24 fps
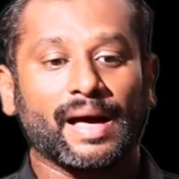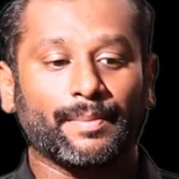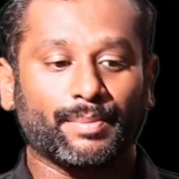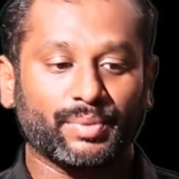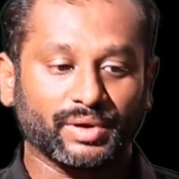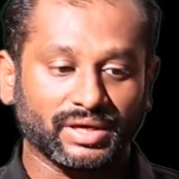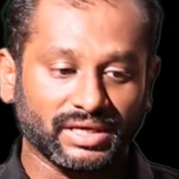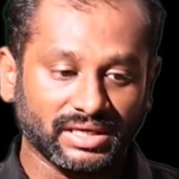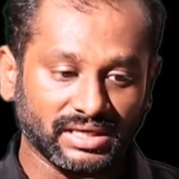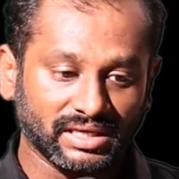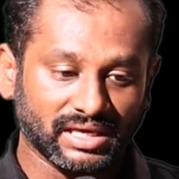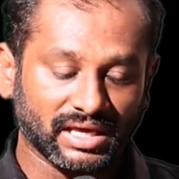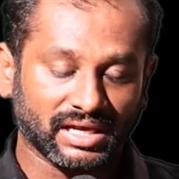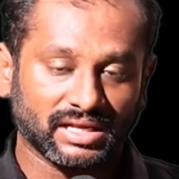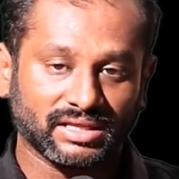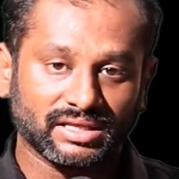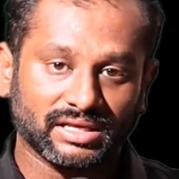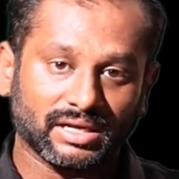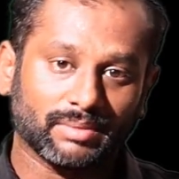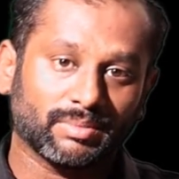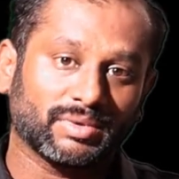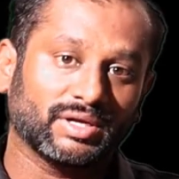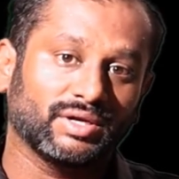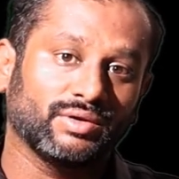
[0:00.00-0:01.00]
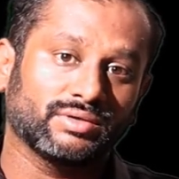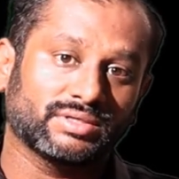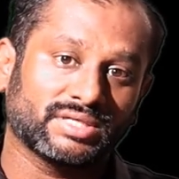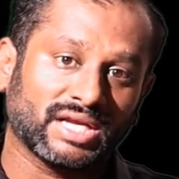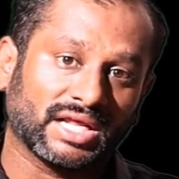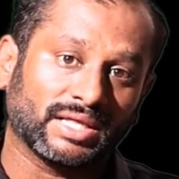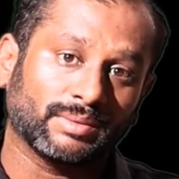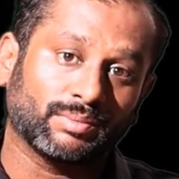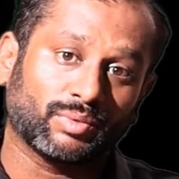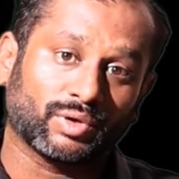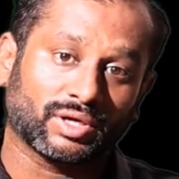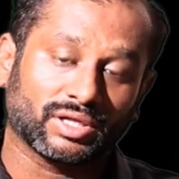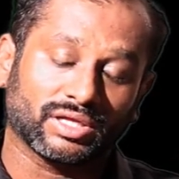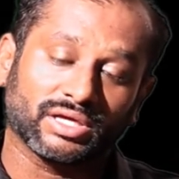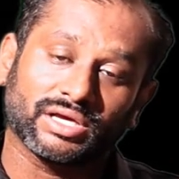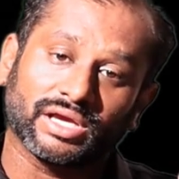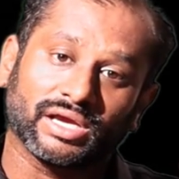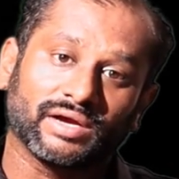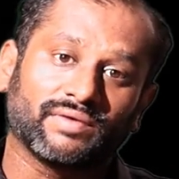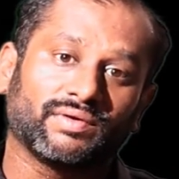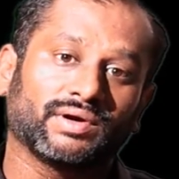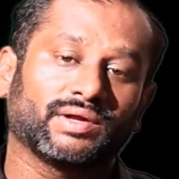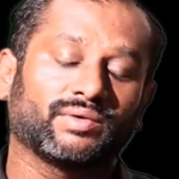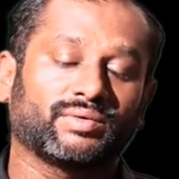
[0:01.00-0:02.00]
அப்போ இங்கேருந்து நம்ம நியூசிலாந்து
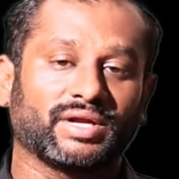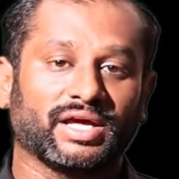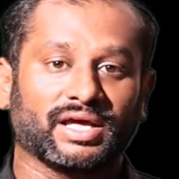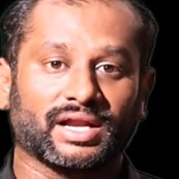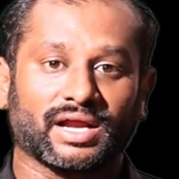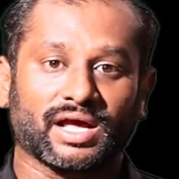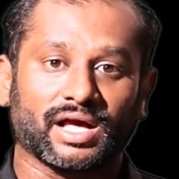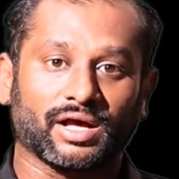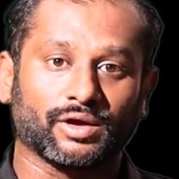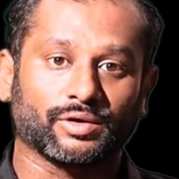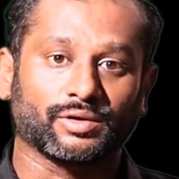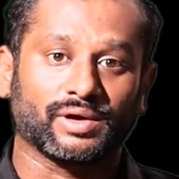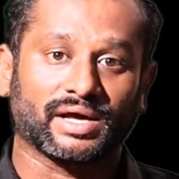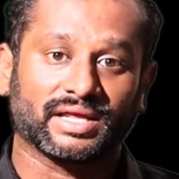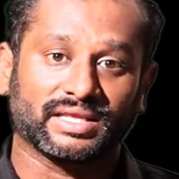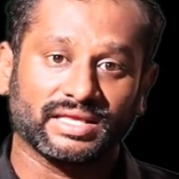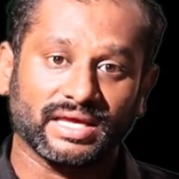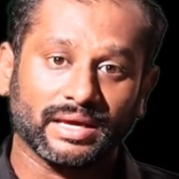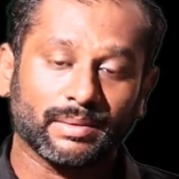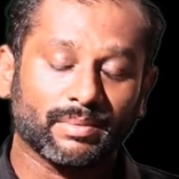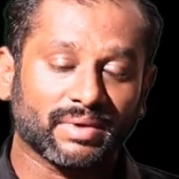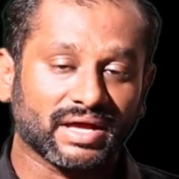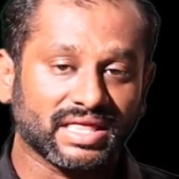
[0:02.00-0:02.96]
போகிறதுக்கு எவ்வளவு நேரம் ஆகும் அதே